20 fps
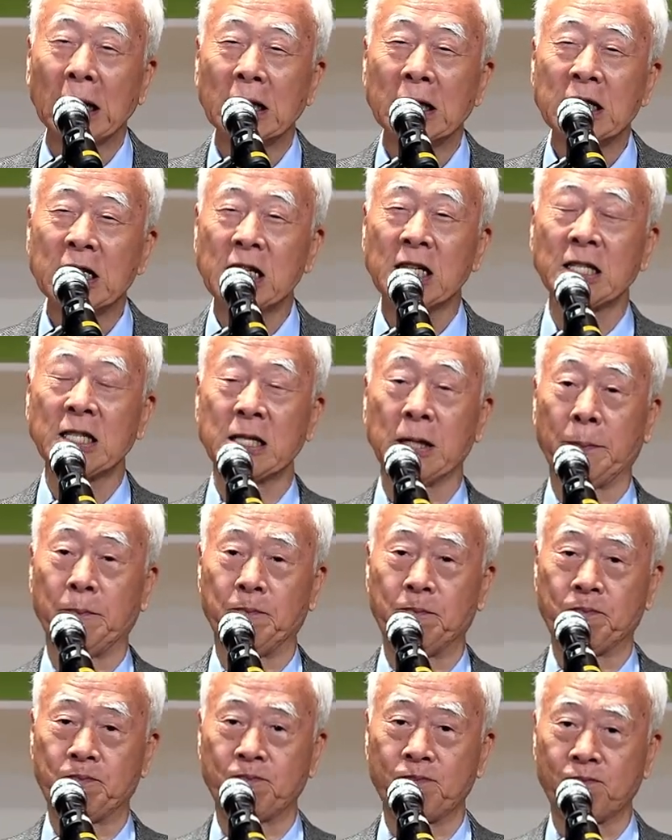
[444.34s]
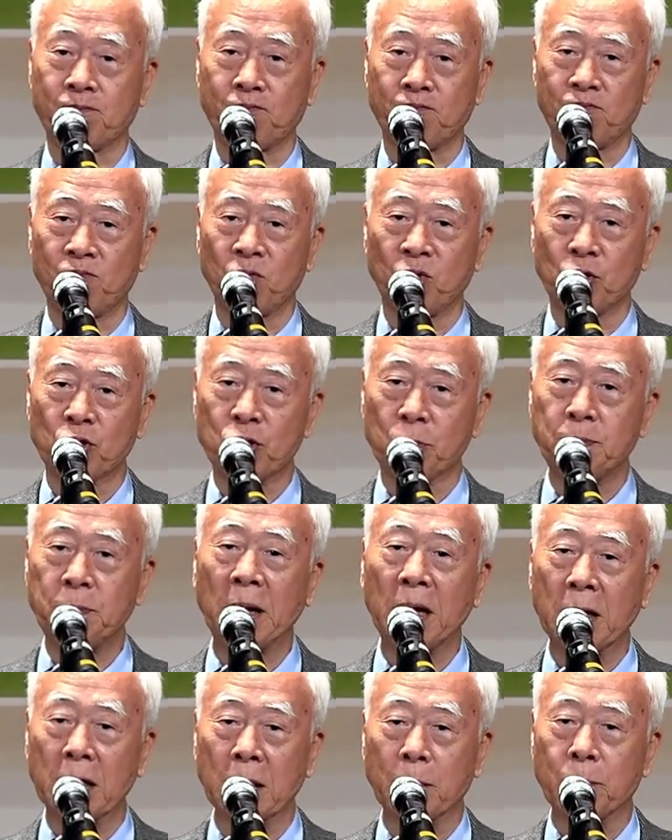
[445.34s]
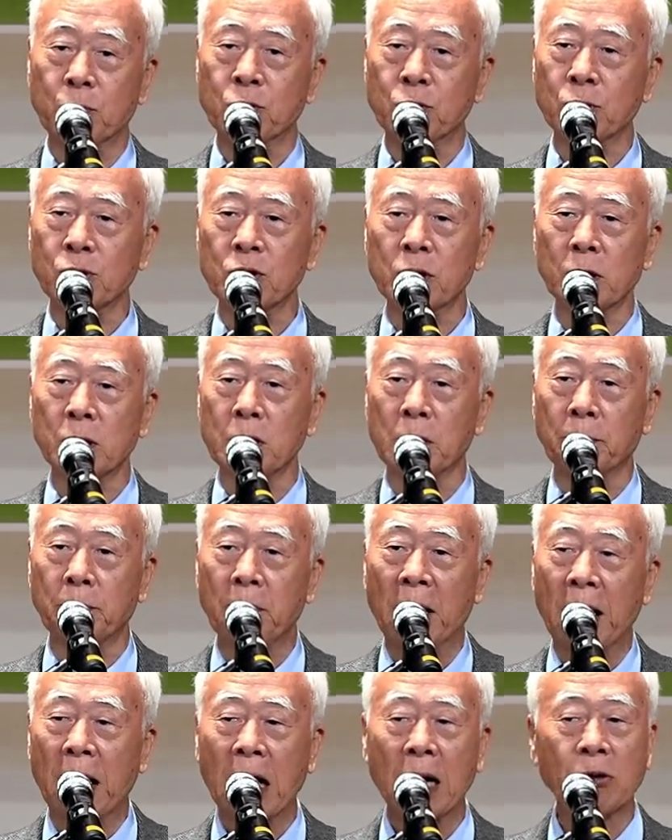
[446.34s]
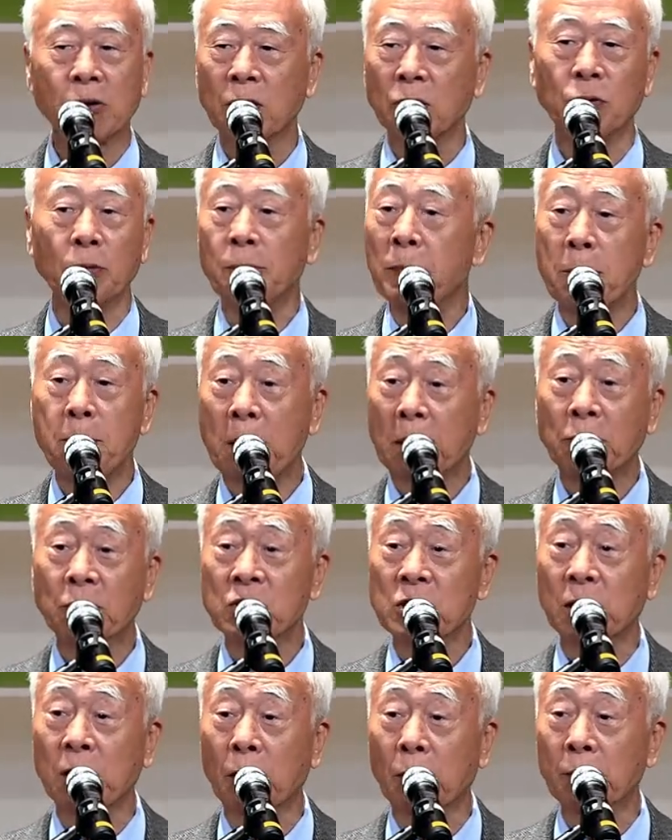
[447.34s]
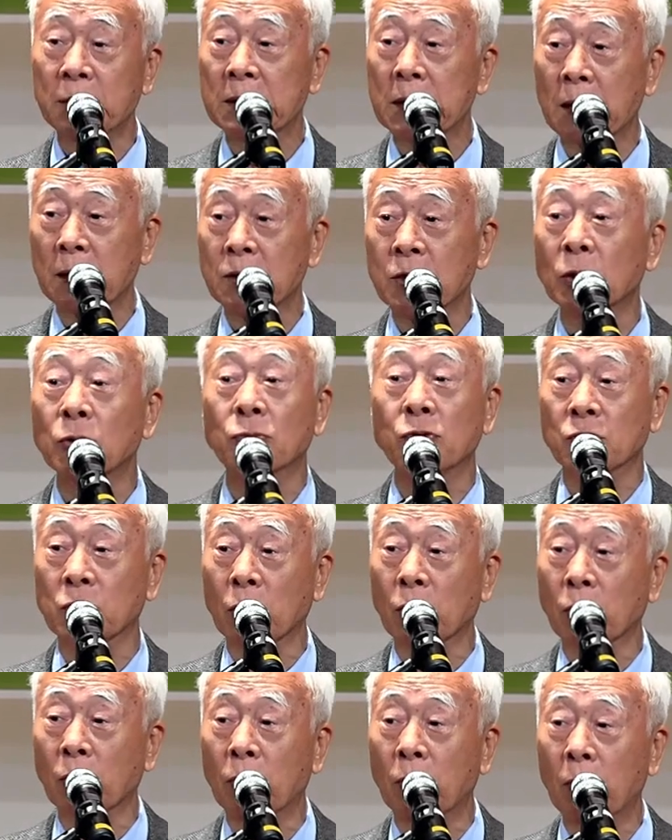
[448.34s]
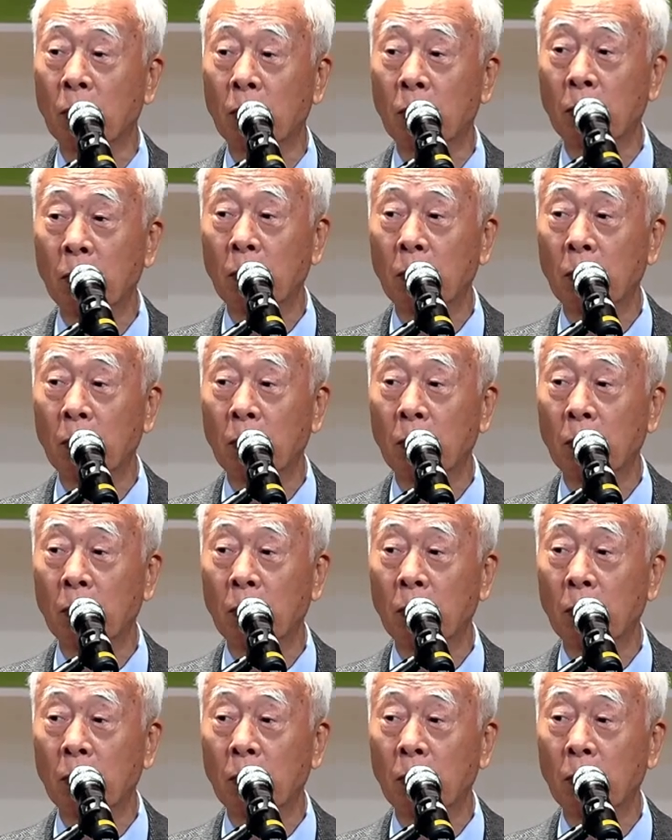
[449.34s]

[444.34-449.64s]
시집, 수필집, 소설집 하루에도 몇백 권씩 나옵니다. 전국적으로.